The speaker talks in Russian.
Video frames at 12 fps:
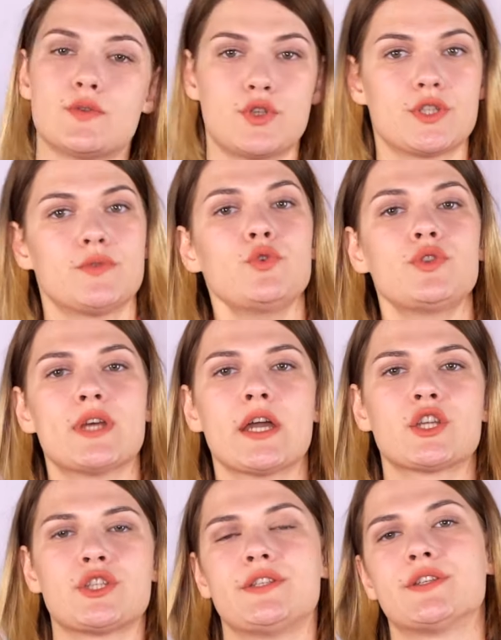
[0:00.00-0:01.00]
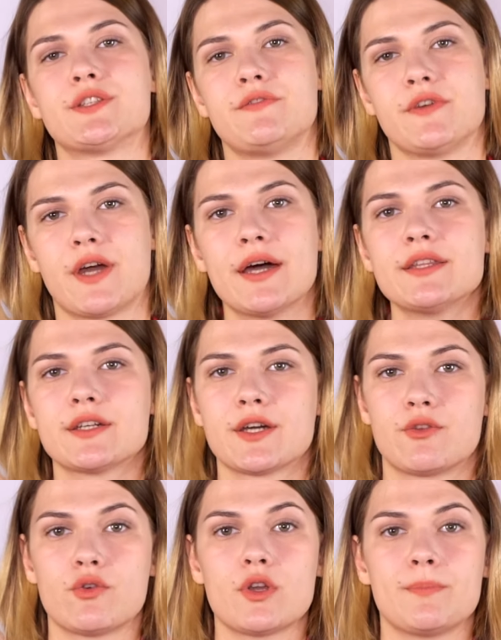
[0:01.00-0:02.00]
Существуют также сертификаты,
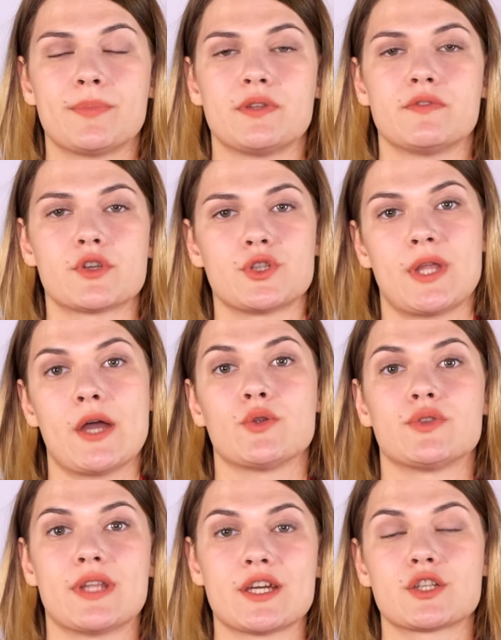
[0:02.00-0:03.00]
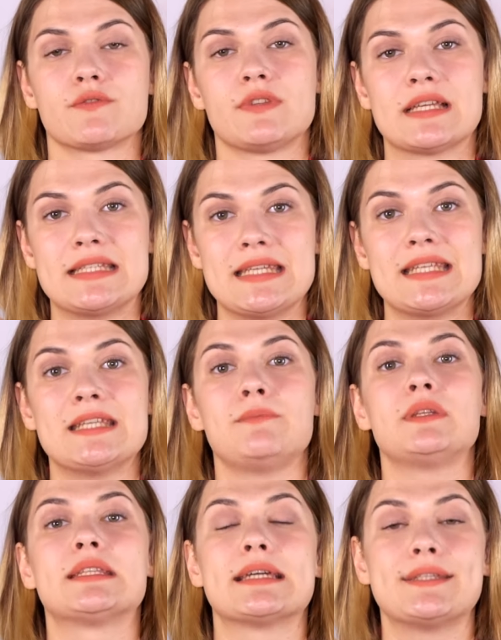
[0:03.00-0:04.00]
которые подтверждают наше владение
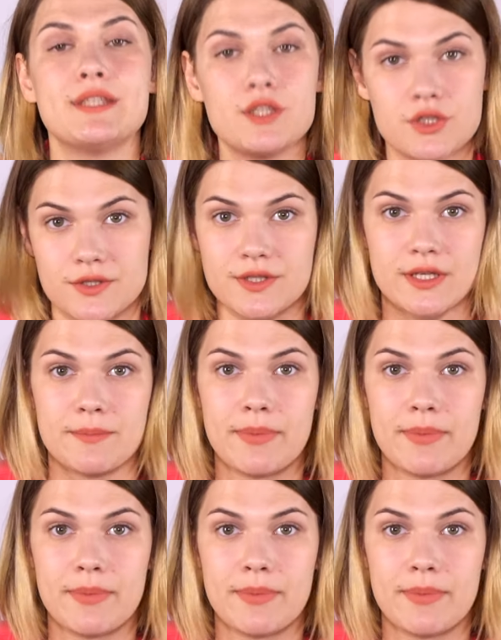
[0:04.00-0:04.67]
методической